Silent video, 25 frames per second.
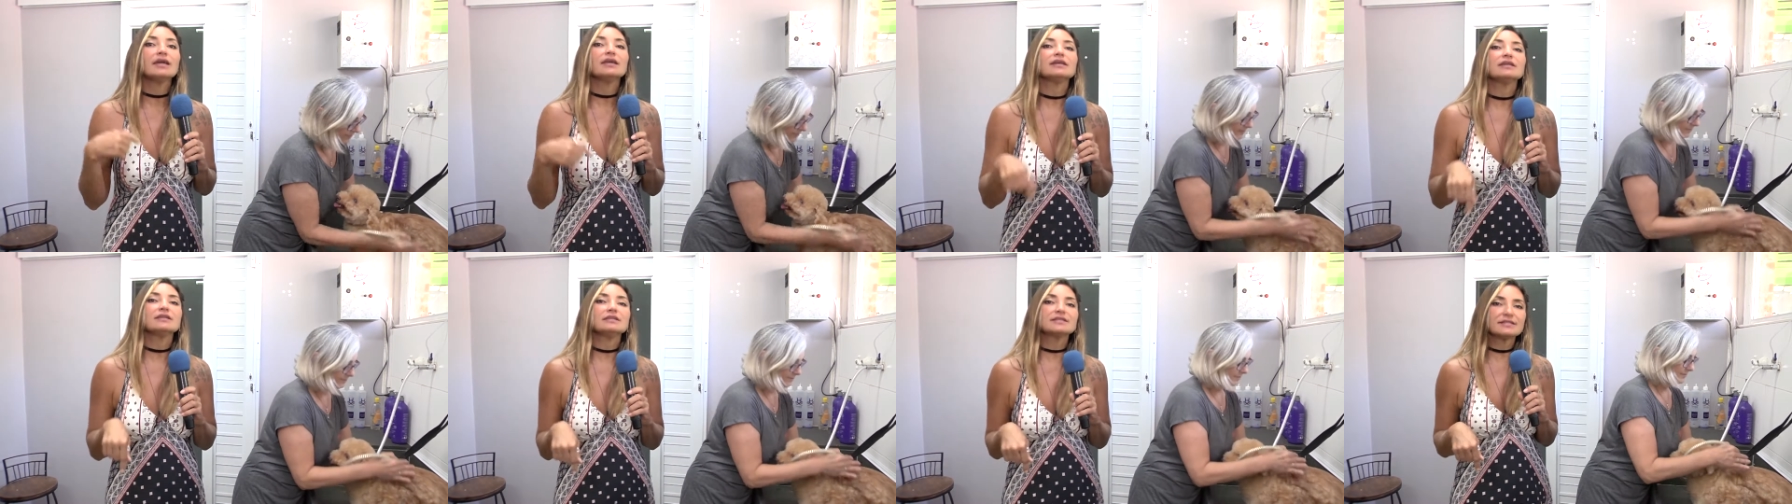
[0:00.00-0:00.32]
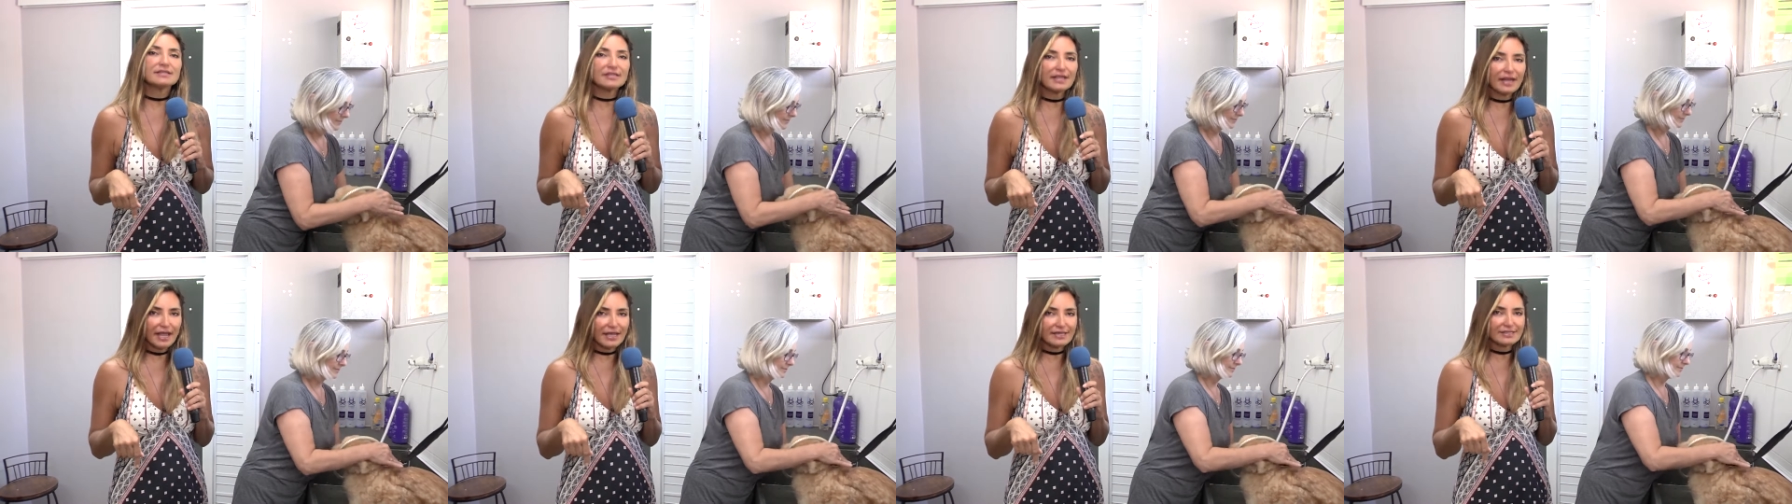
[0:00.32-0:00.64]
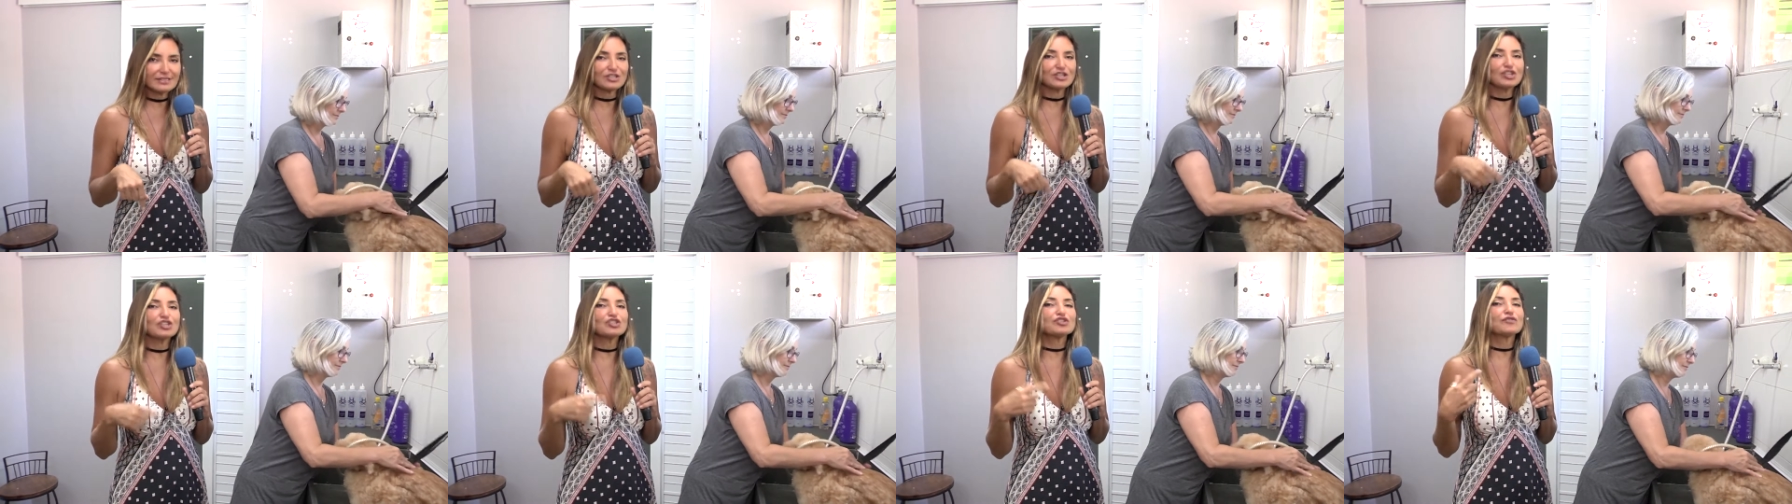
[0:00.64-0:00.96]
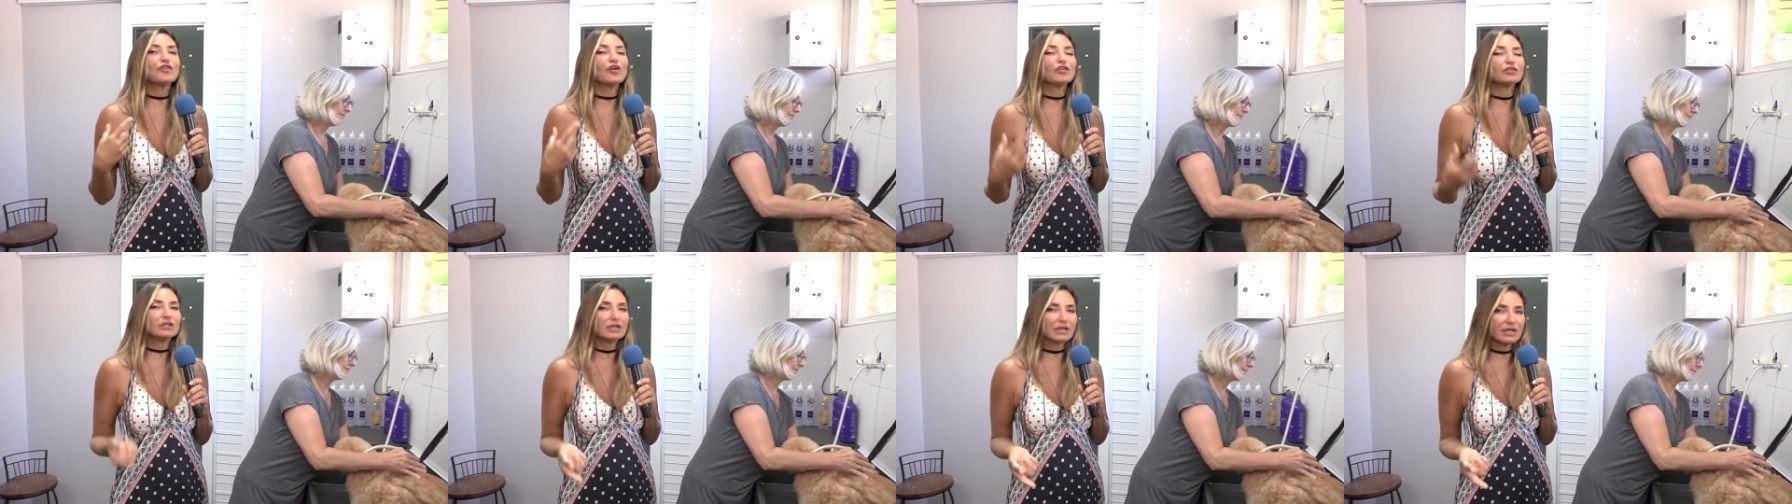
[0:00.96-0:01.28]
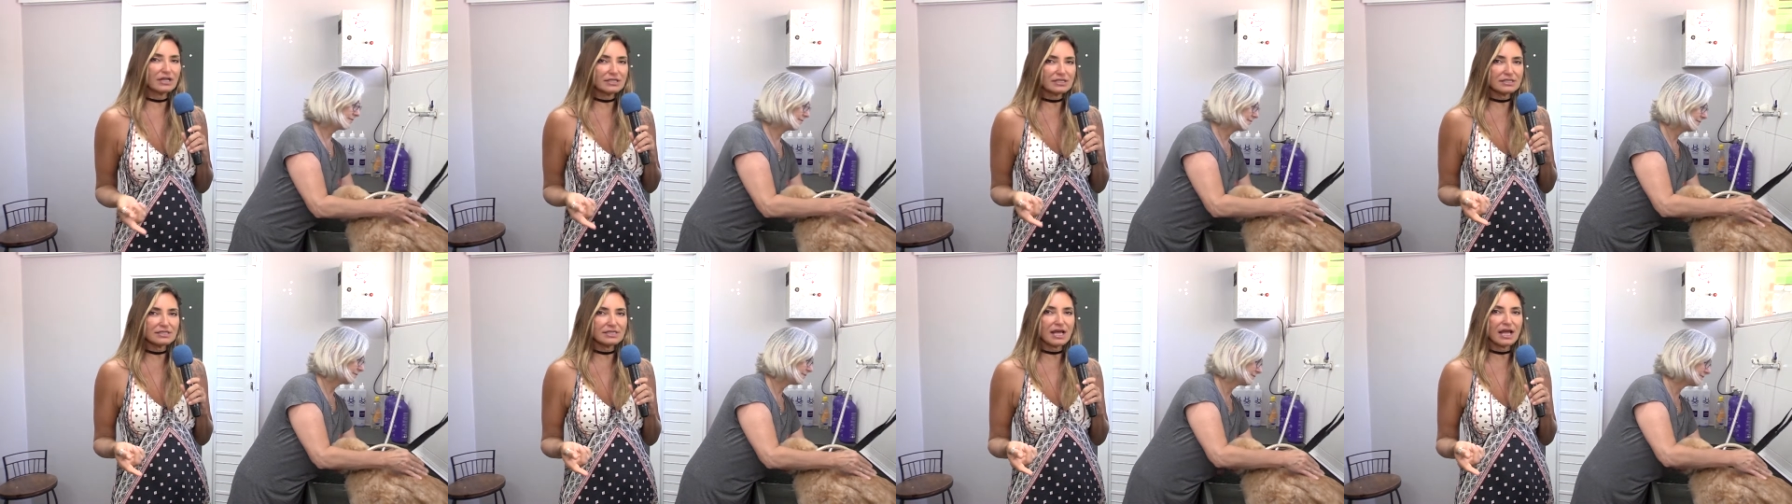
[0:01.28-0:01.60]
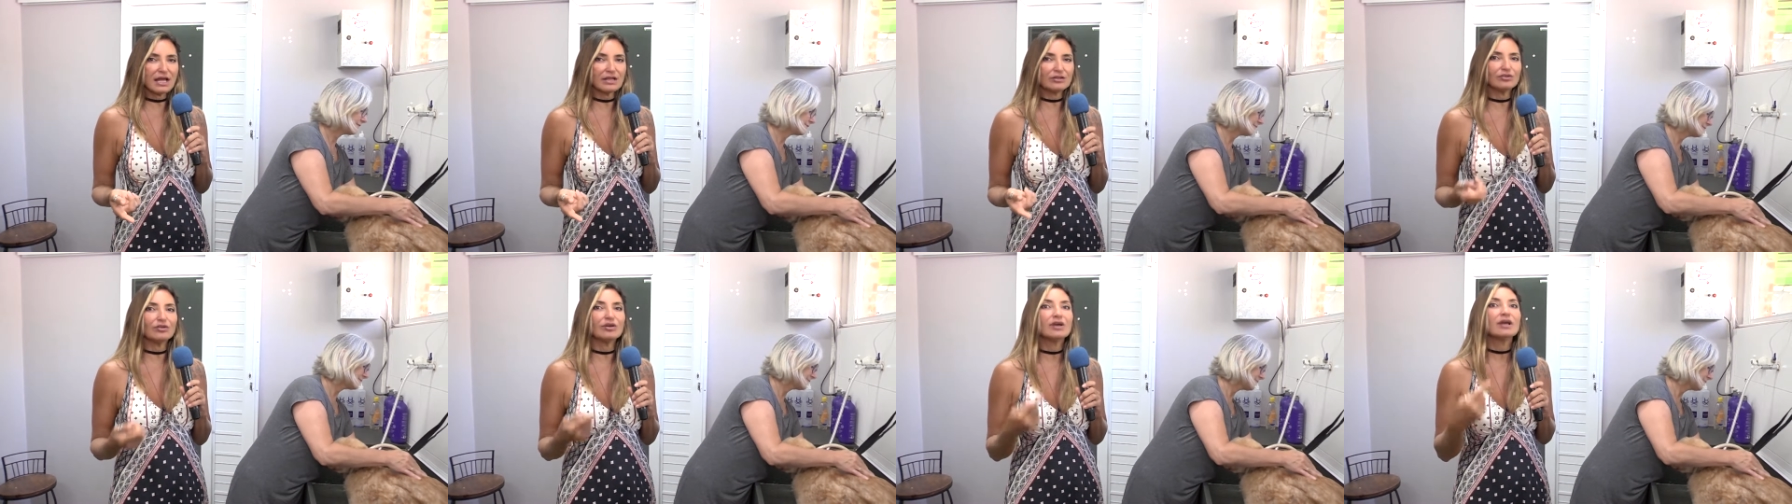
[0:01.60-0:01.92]
e estresse, a gente volta
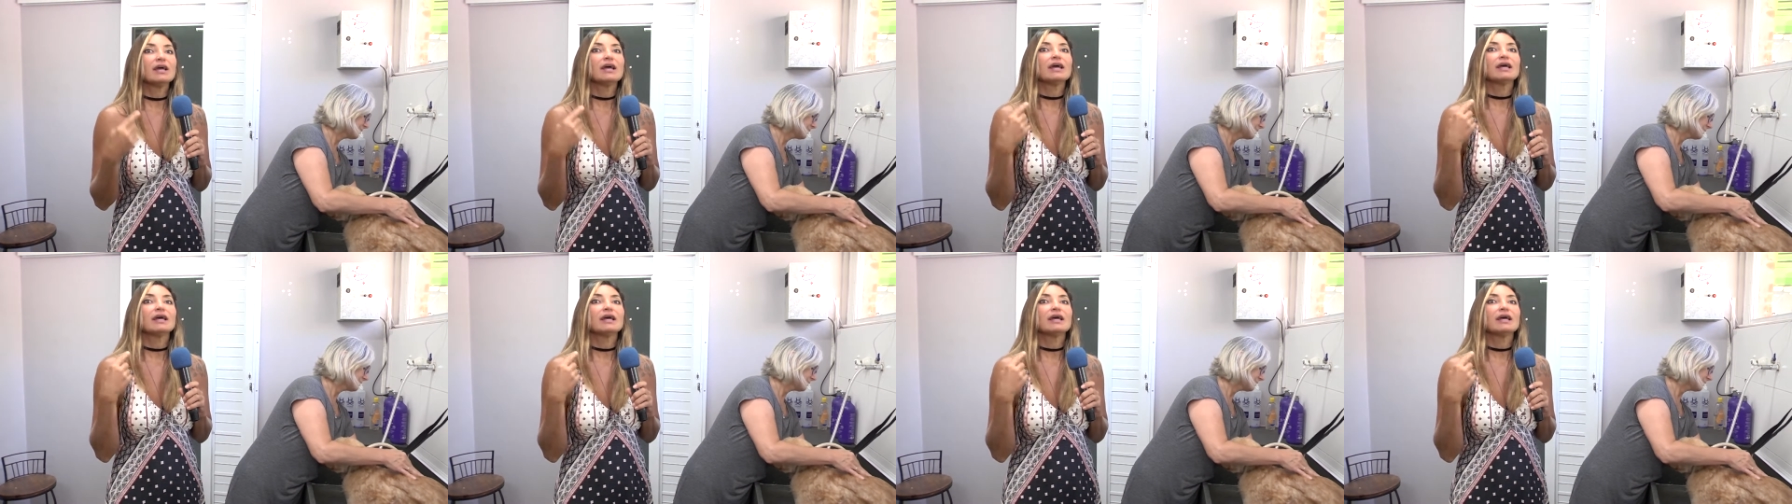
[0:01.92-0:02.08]
cansado.